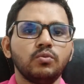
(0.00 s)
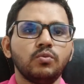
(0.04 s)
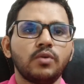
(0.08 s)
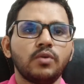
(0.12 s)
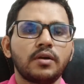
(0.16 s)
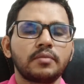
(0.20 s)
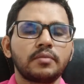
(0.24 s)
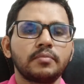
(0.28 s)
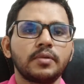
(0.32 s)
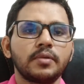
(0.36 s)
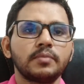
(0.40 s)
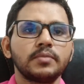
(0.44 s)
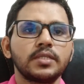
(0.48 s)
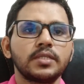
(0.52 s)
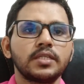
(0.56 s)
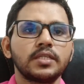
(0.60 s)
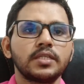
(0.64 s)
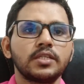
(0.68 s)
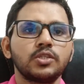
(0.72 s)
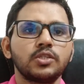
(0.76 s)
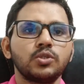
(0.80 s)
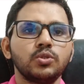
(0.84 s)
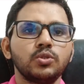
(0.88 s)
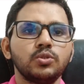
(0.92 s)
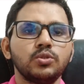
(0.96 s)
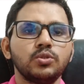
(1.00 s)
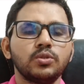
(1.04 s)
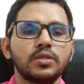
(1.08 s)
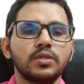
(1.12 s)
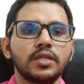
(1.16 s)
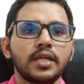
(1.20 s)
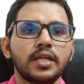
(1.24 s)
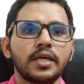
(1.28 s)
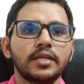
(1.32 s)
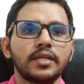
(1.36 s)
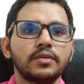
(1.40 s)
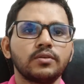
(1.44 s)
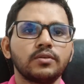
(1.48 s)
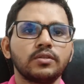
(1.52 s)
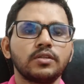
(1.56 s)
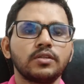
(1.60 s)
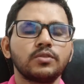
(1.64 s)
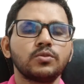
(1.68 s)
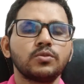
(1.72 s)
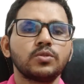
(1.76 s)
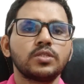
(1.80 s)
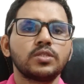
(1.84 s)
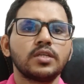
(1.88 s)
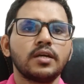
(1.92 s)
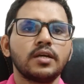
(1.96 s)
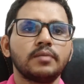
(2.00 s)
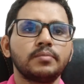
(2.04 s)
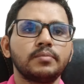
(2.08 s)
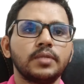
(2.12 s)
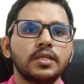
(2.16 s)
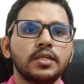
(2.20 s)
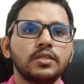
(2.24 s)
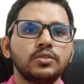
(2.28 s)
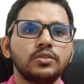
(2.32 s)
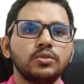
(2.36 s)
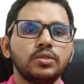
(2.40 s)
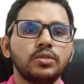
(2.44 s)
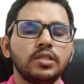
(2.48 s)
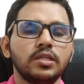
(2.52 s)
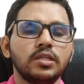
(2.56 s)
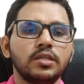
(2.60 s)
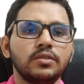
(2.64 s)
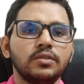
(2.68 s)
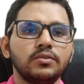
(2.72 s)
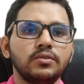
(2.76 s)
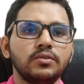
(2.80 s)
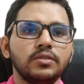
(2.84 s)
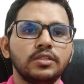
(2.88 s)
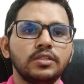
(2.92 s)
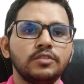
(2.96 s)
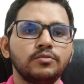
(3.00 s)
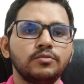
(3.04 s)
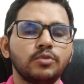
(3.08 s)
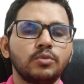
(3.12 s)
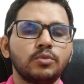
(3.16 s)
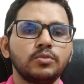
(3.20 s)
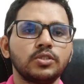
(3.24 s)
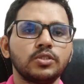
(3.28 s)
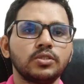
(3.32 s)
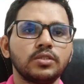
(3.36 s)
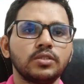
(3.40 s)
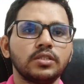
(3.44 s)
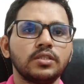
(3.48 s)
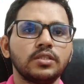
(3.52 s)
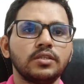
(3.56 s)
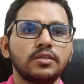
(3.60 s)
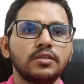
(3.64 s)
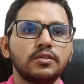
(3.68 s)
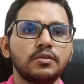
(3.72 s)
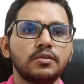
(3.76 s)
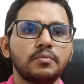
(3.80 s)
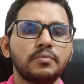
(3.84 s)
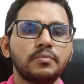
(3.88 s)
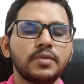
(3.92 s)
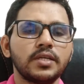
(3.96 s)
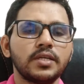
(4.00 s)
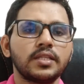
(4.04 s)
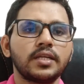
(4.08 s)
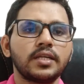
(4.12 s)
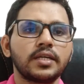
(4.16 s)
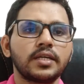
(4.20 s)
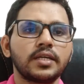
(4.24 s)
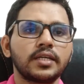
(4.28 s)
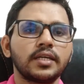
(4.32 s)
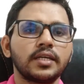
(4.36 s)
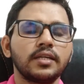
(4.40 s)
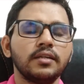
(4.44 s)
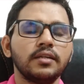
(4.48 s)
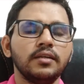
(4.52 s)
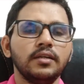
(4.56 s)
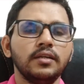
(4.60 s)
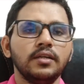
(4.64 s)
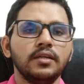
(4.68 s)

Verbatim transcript: ওয়ার্ক পারমিটের সুযোগ নাই অর্থাৎ হচ্ছে আপনারা যদি কোনো ইনফরমেশন এই ধরনের পেয়ে থাকেন